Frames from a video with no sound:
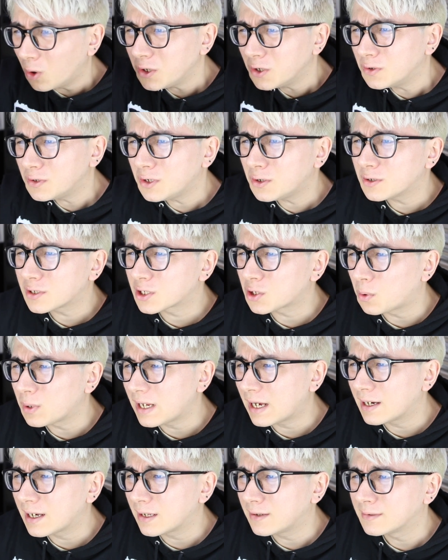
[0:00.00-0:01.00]
ういうニュース
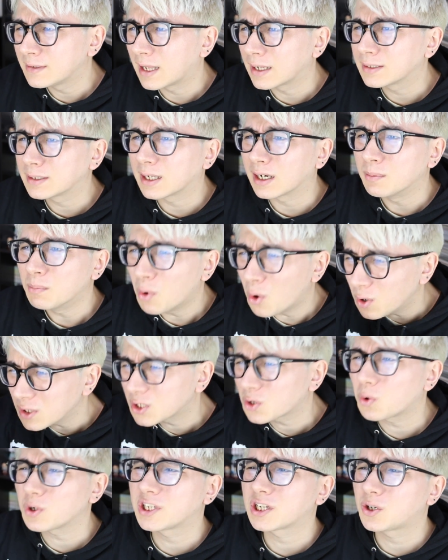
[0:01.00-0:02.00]
取り上げるんだったらもう
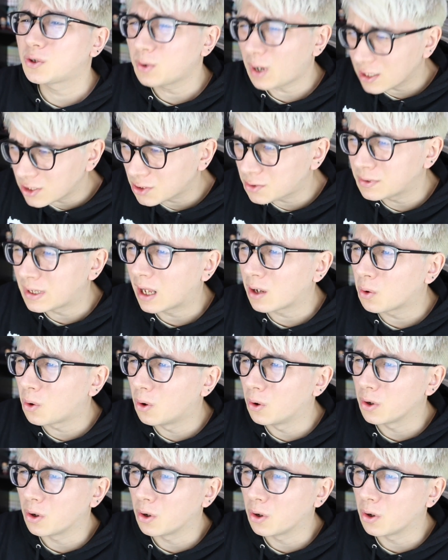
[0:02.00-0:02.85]
少し詳しくなろう